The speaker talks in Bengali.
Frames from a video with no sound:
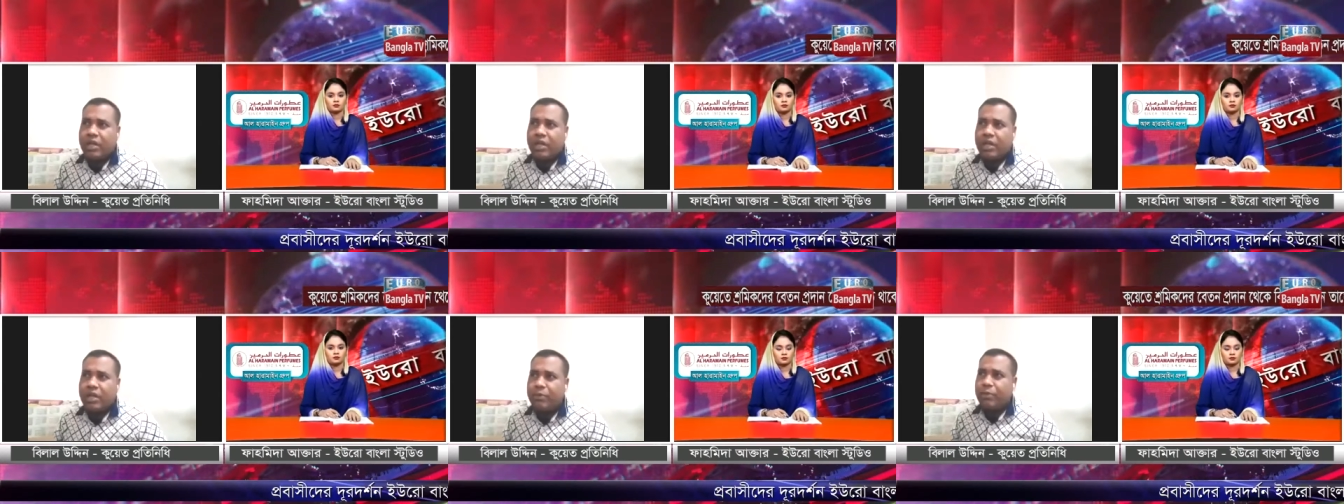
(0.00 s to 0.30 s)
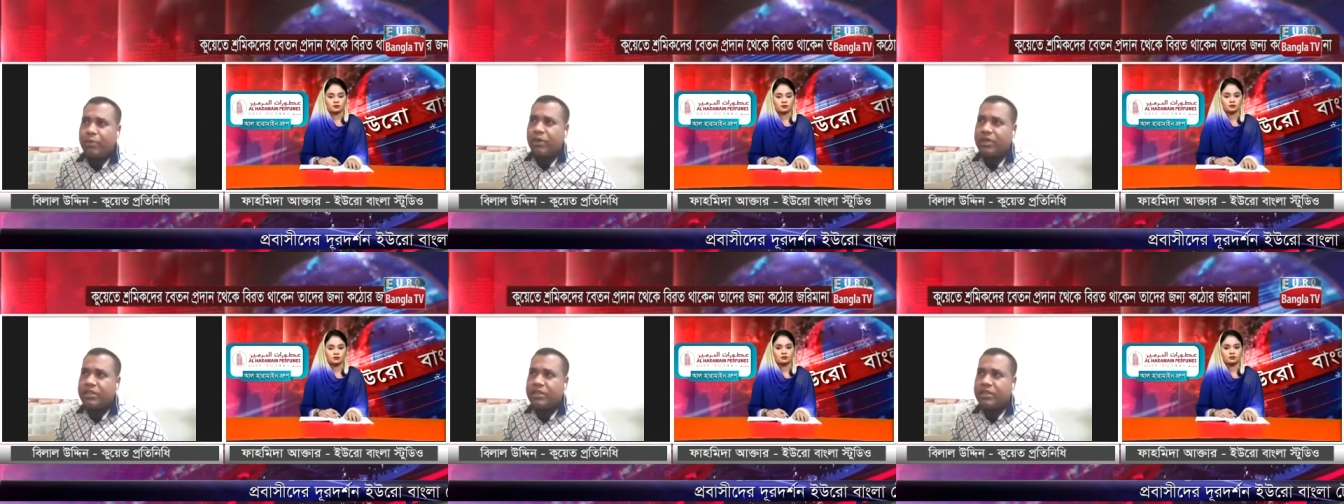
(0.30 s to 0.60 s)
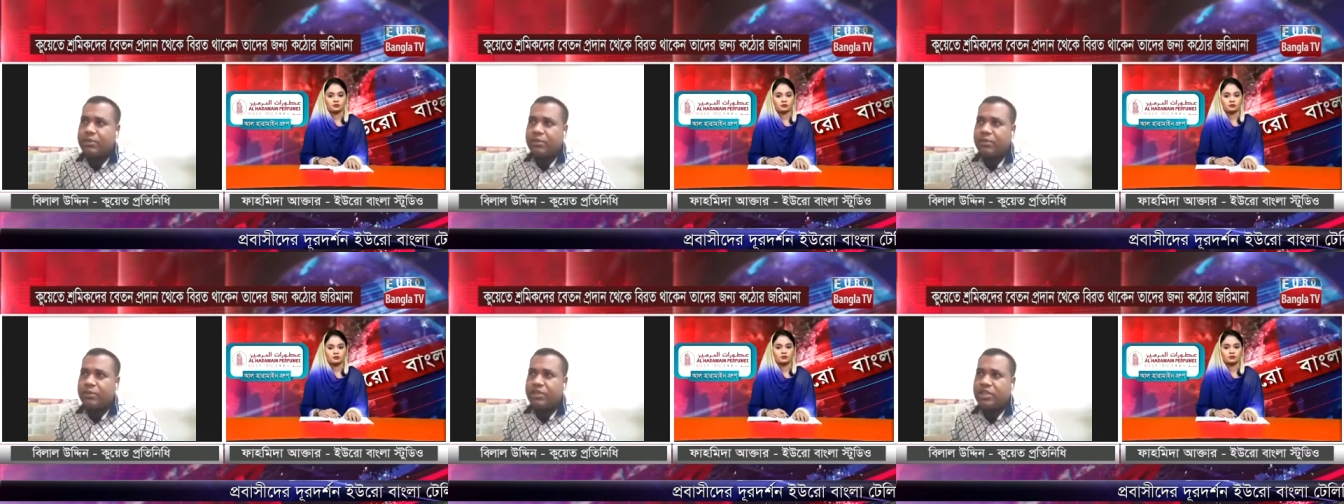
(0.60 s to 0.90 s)
এবং
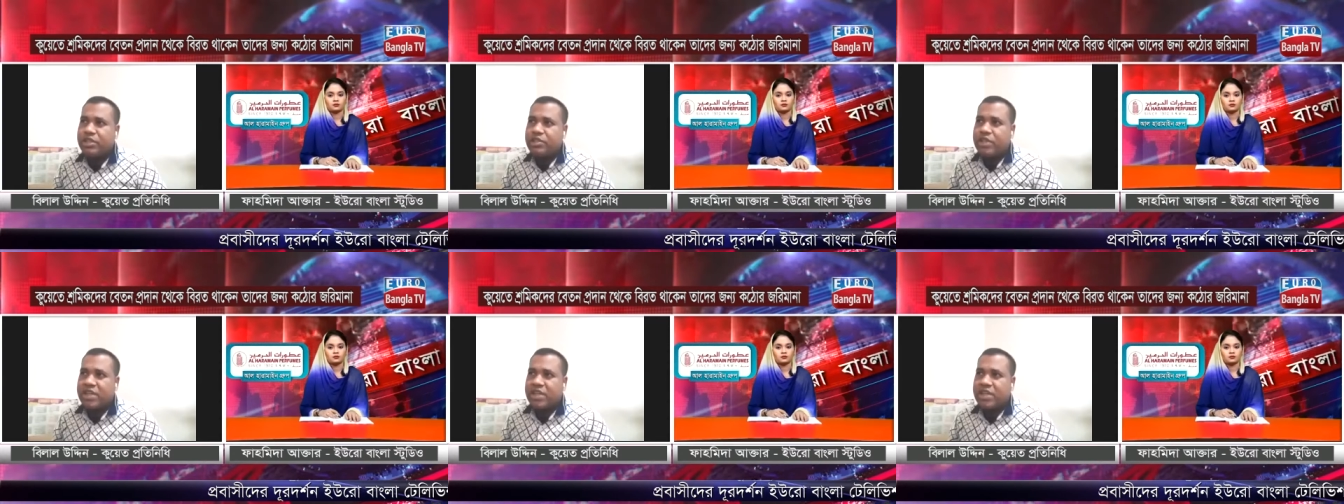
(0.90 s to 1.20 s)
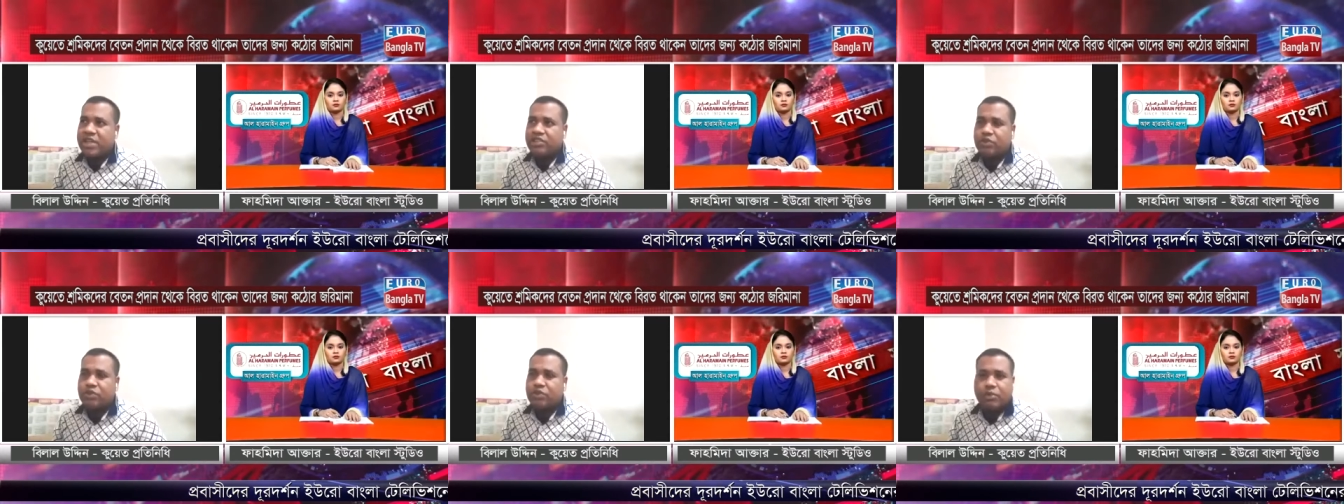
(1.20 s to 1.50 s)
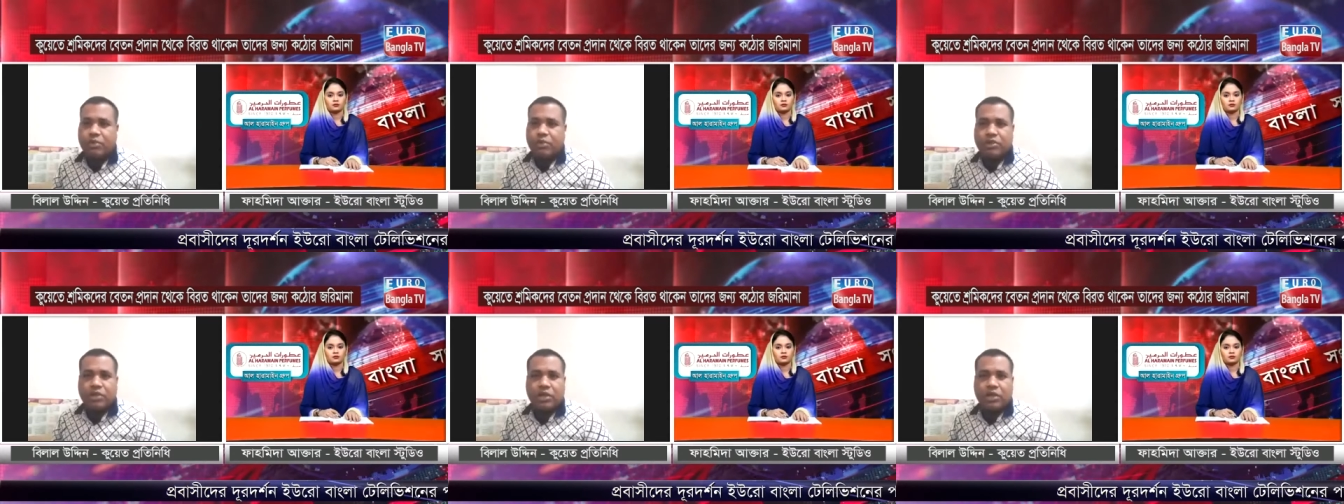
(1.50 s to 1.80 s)
ইতিমধ্যে স্বাস্থ্য
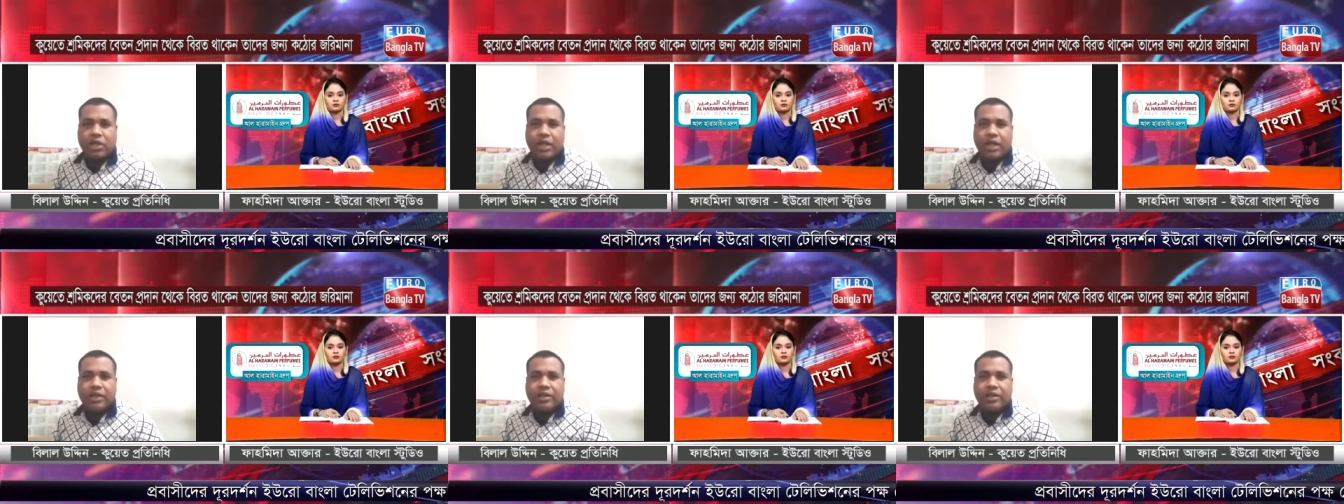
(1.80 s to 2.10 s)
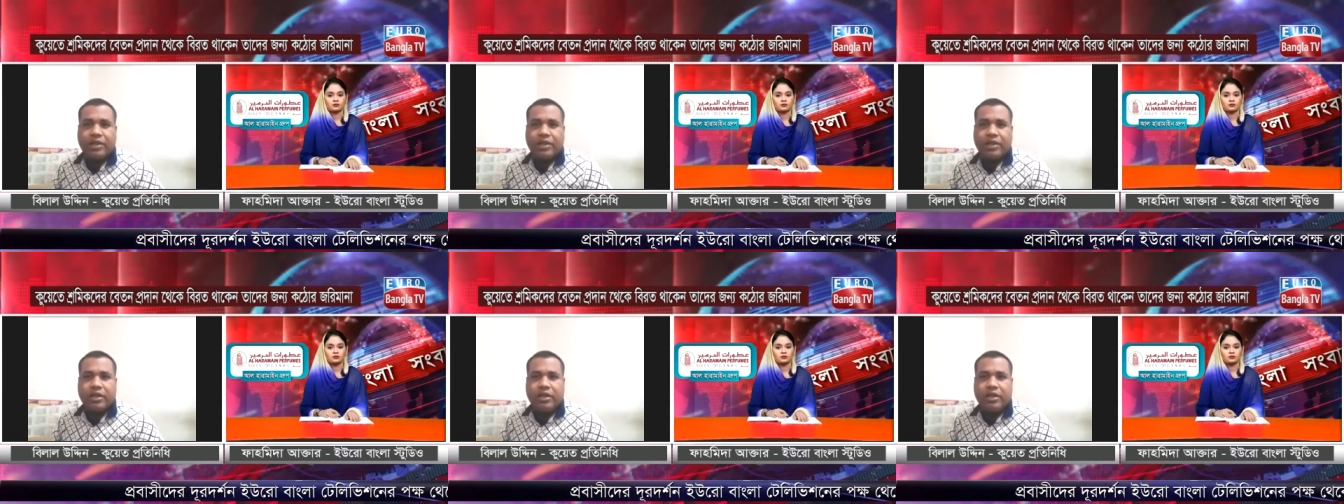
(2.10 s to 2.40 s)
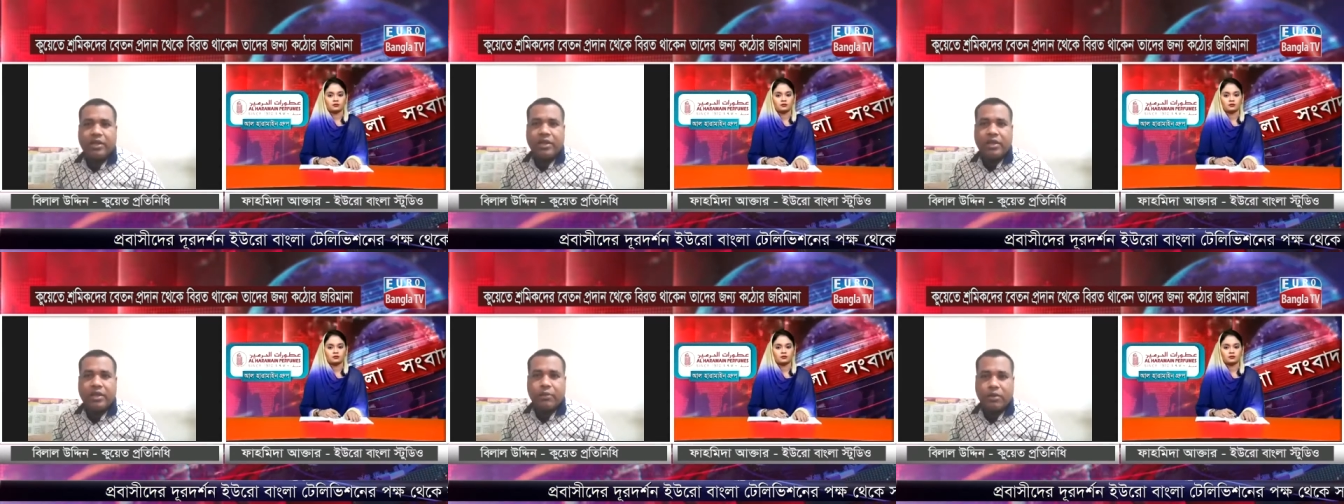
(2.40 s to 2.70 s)
মন্ত্রণালয়
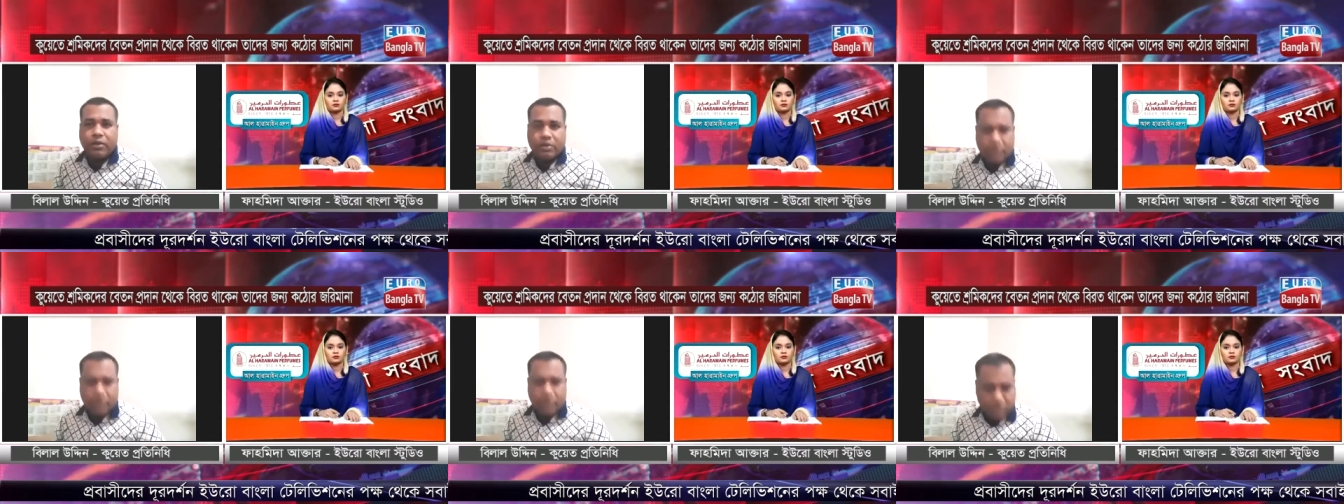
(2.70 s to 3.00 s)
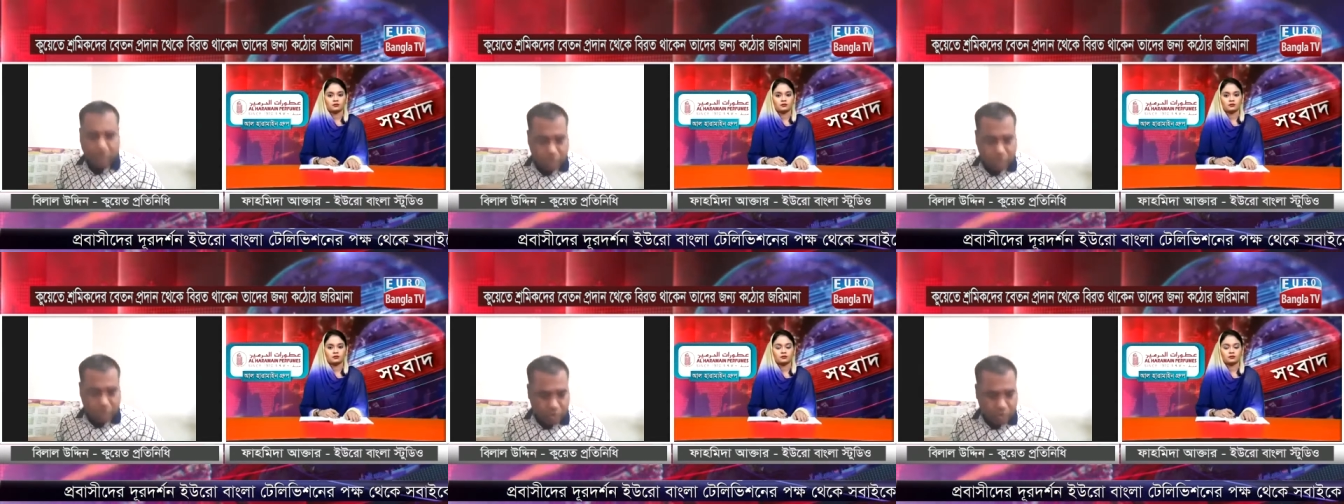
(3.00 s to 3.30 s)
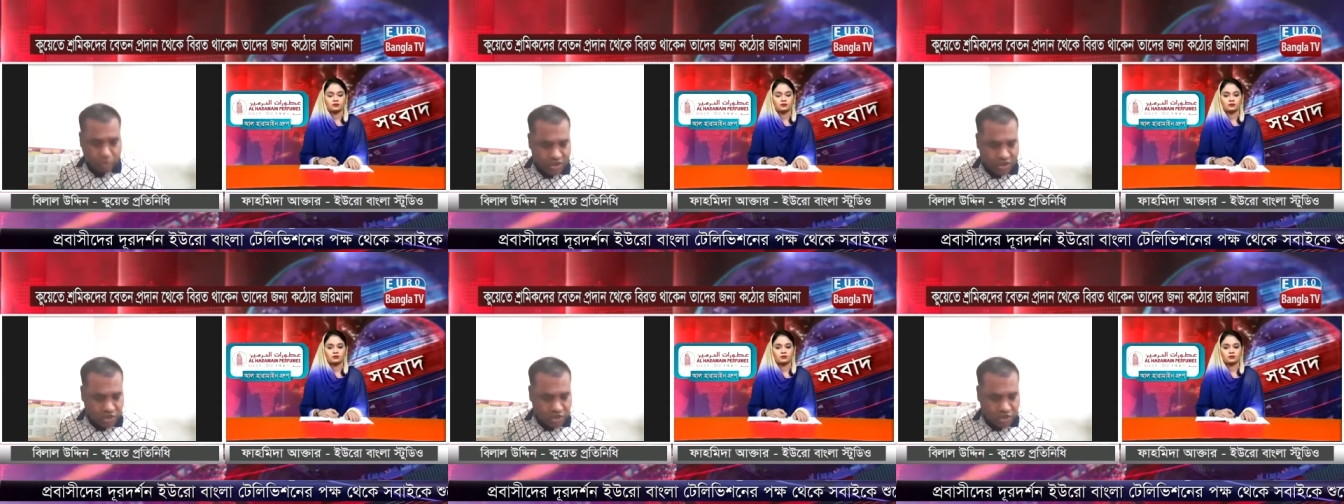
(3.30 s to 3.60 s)
এবং স্বরাষ্ট্র
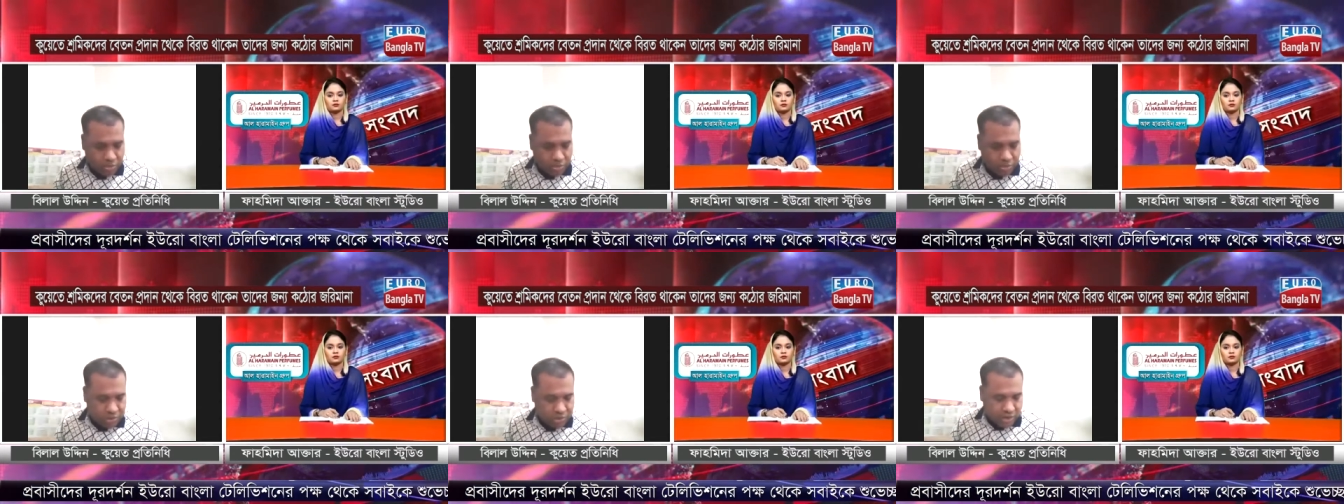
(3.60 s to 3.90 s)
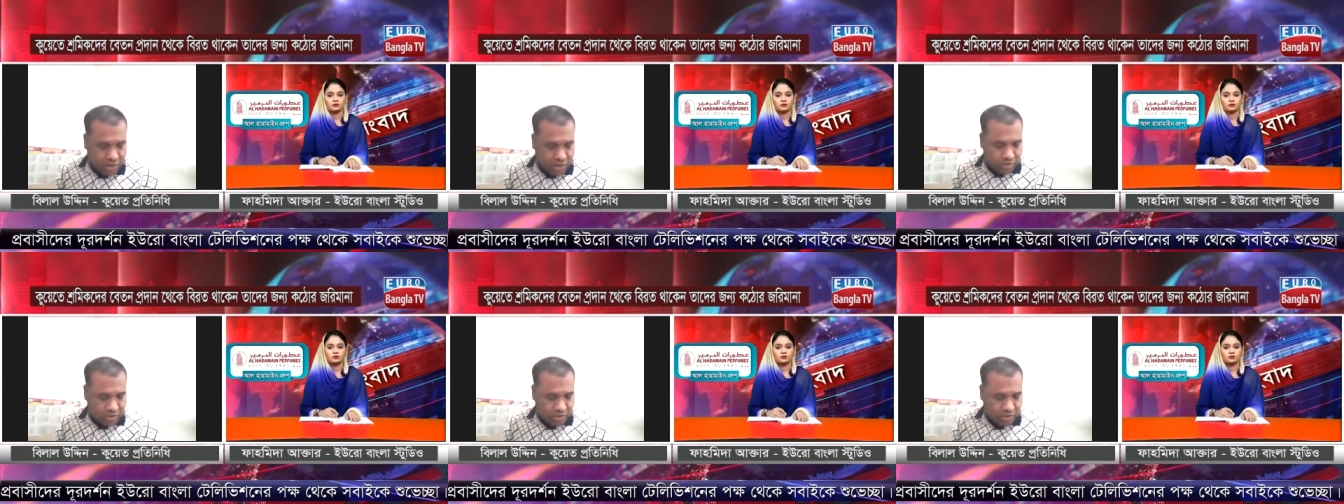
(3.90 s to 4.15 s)
মন্ত্রণালয়